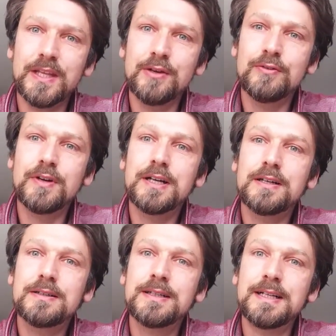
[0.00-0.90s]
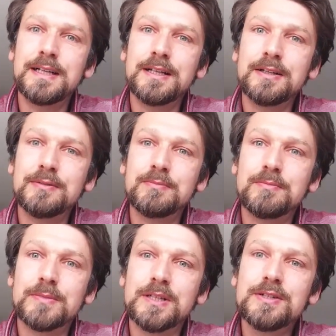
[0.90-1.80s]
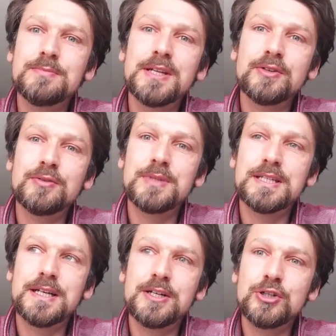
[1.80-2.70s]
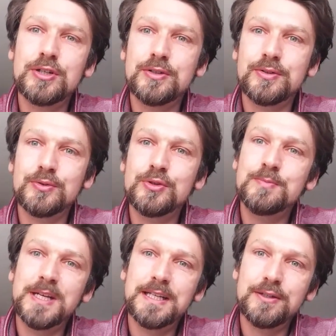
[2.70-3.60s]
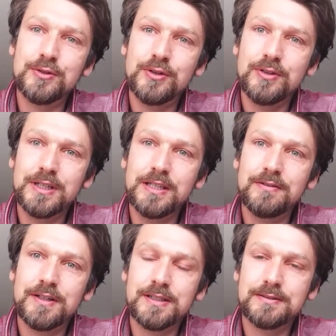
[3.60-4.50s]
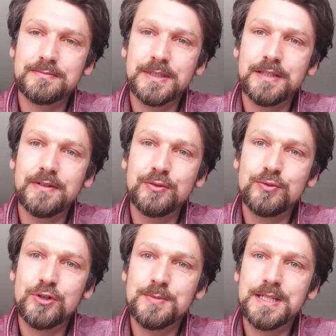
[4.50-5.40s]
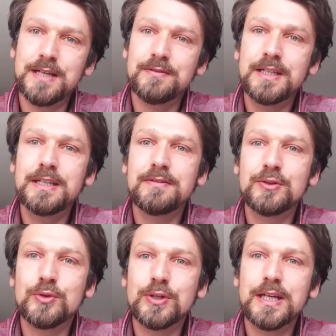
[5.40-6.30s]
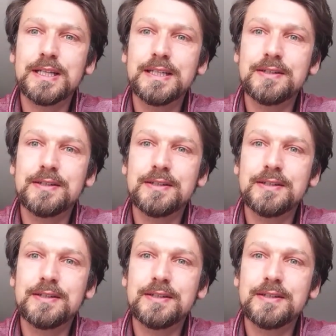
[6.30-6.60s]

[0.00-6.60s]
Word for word: et on va transmettre un message euh, au spectateur qui va, qui va nous observer, qui va nous regarder